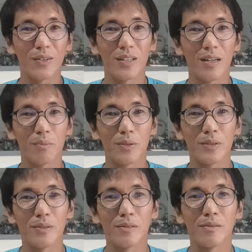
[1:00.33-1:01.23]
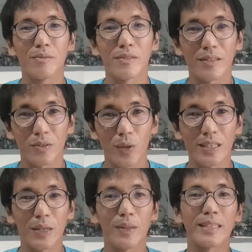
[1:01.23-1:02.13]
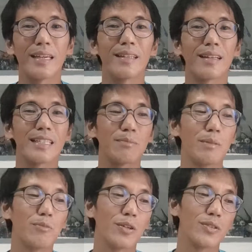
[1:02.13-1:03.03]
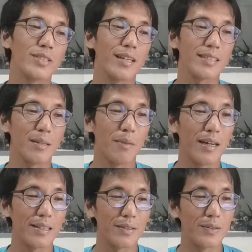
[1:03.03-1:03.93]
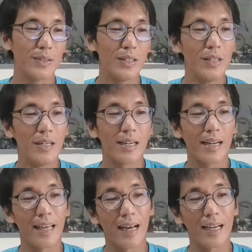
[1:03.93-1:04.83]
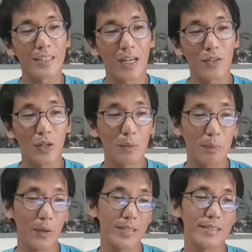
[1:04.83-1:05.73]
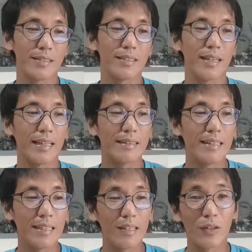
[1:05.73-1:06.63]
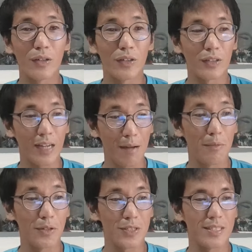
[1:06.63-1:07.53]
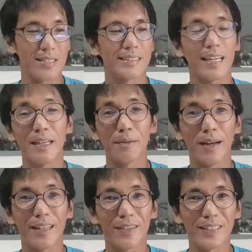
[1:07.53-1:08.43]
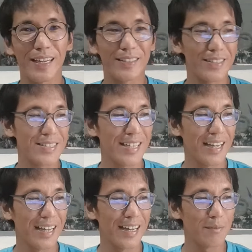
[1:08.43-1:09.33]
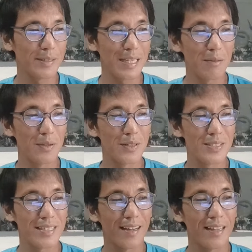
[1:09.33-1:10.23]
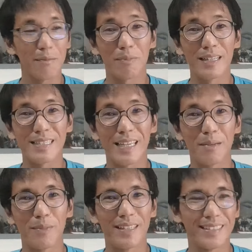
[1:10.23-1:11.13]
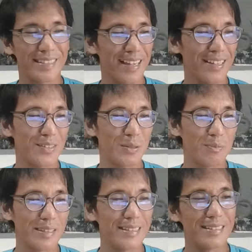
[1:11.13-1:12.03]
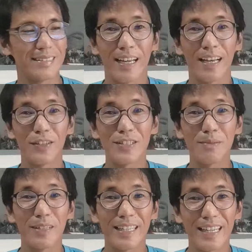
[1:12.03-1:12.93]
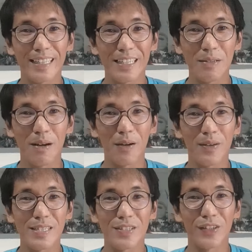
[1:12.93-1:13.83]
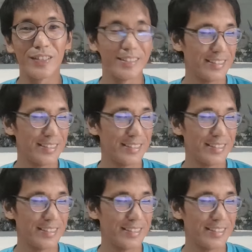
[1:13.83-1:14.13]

ko na lang po yung 21k na race bib ko doon sa kasamahan ko. Kaya shout out po kay Sir Edilo Ramos. Sana makalaro tayo dun sa patakbo nyo sa April 7 sa Run to Feed. Kaya yun, simulan na natin yung mga question.